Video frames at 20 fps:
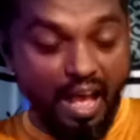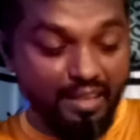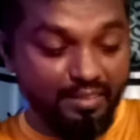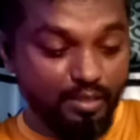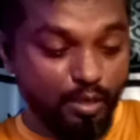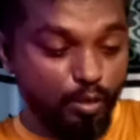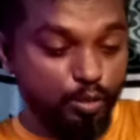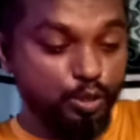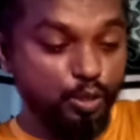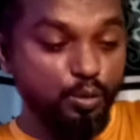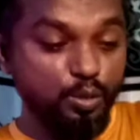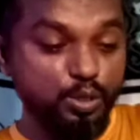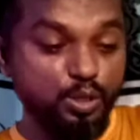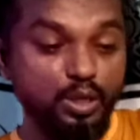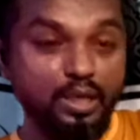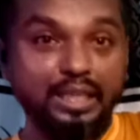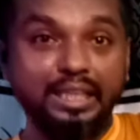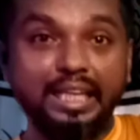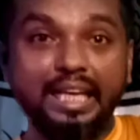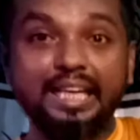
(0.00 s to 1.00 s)
আর দেওয়ার সঙ্গে
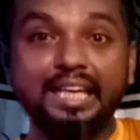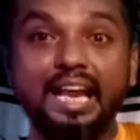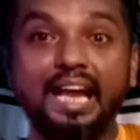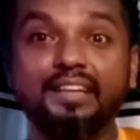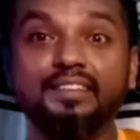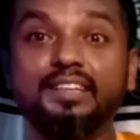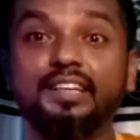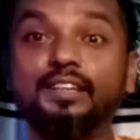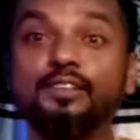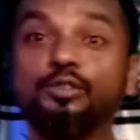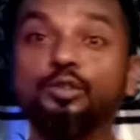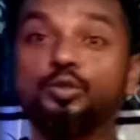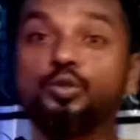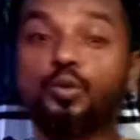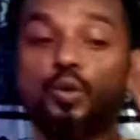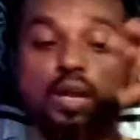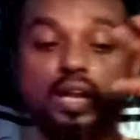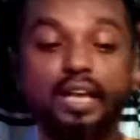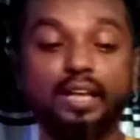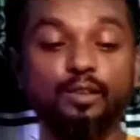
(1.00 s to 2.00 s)
সঙ্গে দেখেন হাতটা কিন্তু
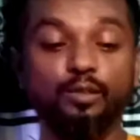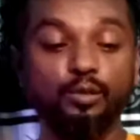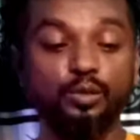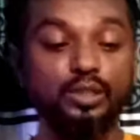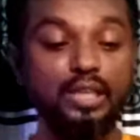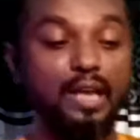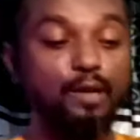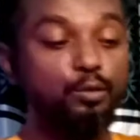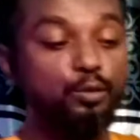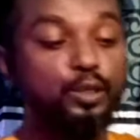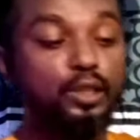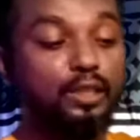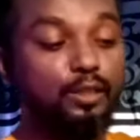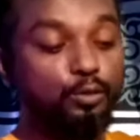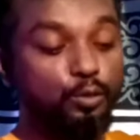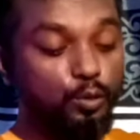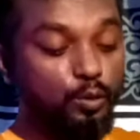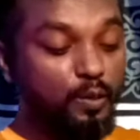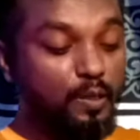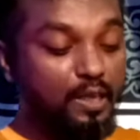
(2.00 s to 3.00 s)
জোড়া লাগানো চাকুটি
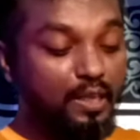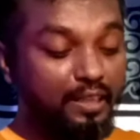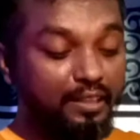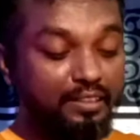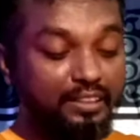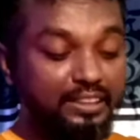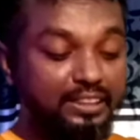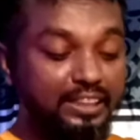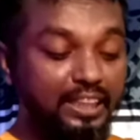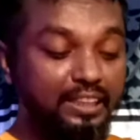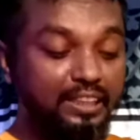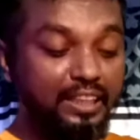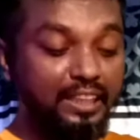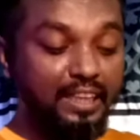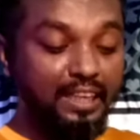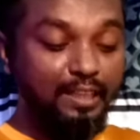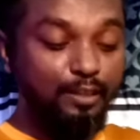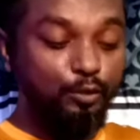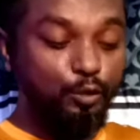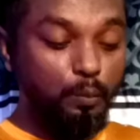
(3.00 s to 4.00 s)
কিন্তু নিচের
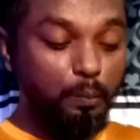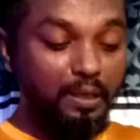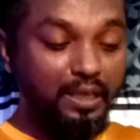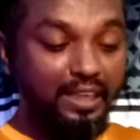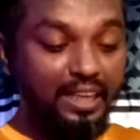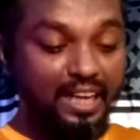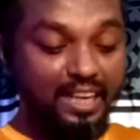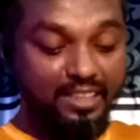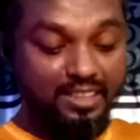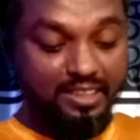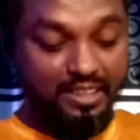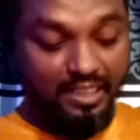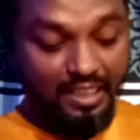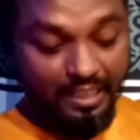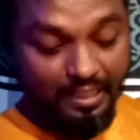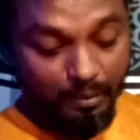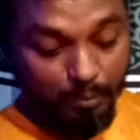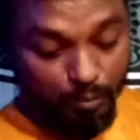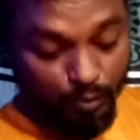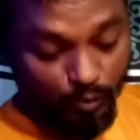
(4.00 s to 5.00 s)
থেকে কিন্তু বেরিয়ে আসছে
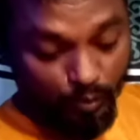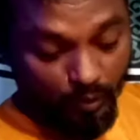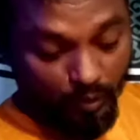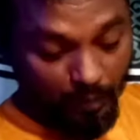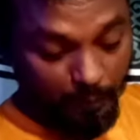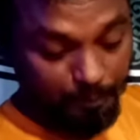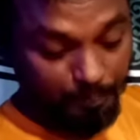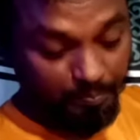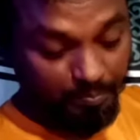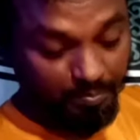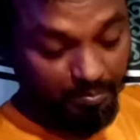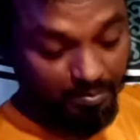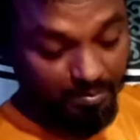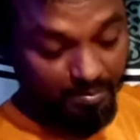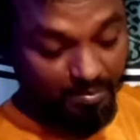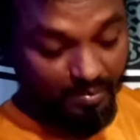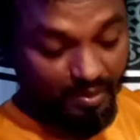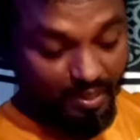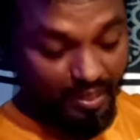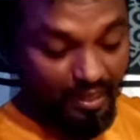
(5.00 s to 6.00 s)
দেখেন বন্ধুরা
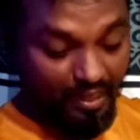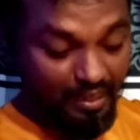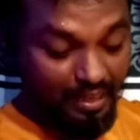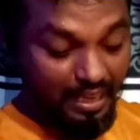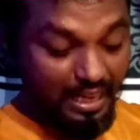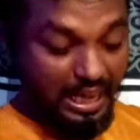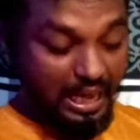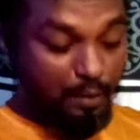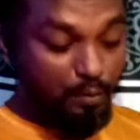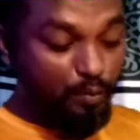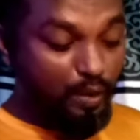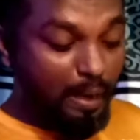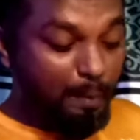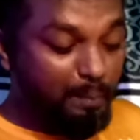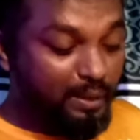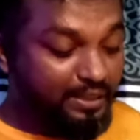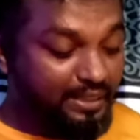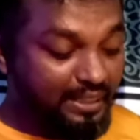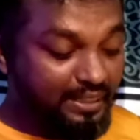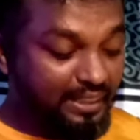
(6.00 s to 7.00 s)
এবং
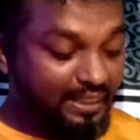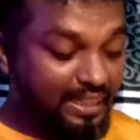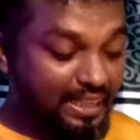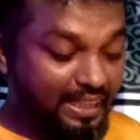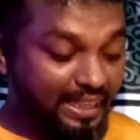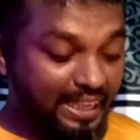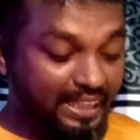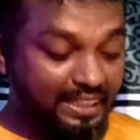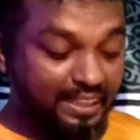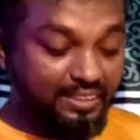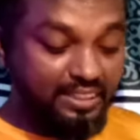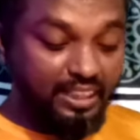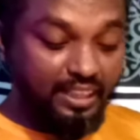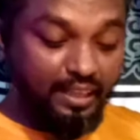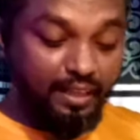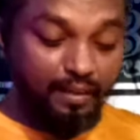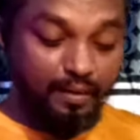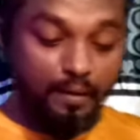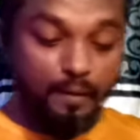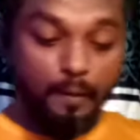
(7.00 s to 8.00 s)
আমরা যে এটাকে কেটেছি
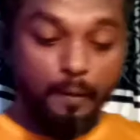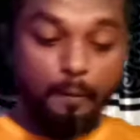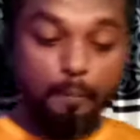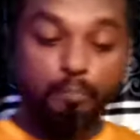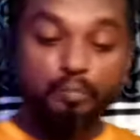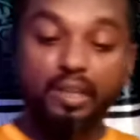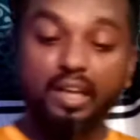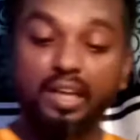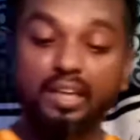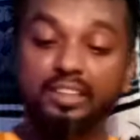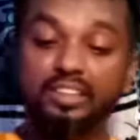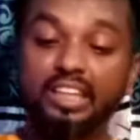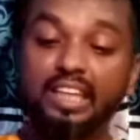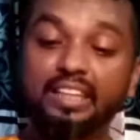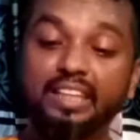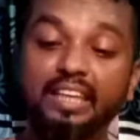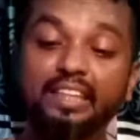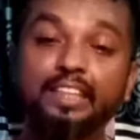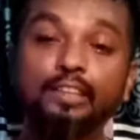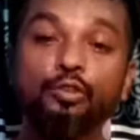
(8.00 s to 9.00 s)

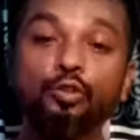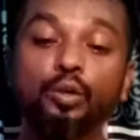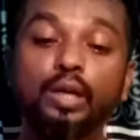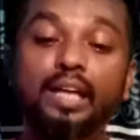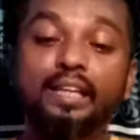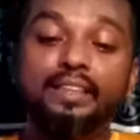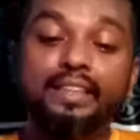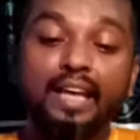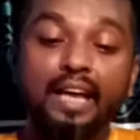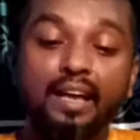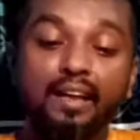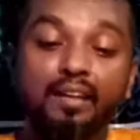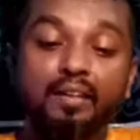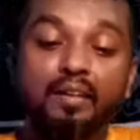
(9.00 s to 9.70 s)
সেটার কিন্তু একটা